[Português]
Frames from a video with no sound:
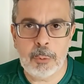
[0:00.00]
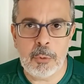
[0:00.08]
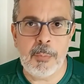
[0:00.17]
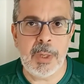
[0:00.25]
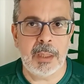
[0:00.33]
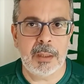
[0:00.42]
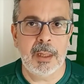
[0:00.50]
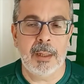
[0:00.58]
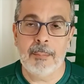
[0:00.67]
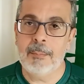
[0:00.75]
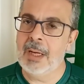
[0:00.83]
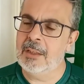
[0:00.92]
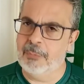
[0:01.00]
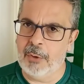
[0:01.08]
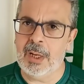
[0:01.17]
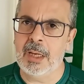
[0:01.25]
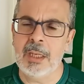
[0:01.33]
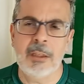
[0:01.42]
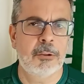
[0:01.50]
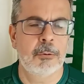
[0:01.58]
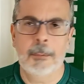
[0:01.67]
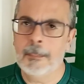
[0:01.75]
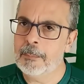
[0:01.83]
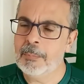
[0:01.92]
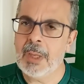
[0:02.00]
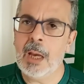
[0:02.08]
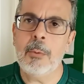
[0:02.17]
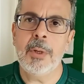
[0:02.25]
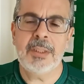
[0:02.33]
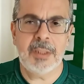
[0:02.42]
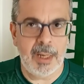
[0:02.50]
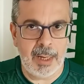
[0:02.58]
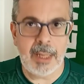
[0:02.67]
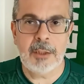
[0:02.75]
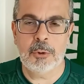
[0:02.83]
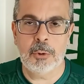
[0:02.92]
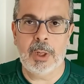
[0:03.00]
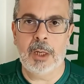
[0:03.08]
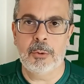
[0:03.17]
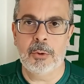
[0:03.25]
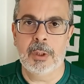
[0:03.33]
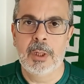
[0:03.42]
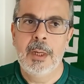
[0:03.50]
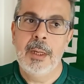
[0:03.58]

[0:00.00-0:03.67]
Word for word: dormida. Mas fora isso, é um excelente jogador.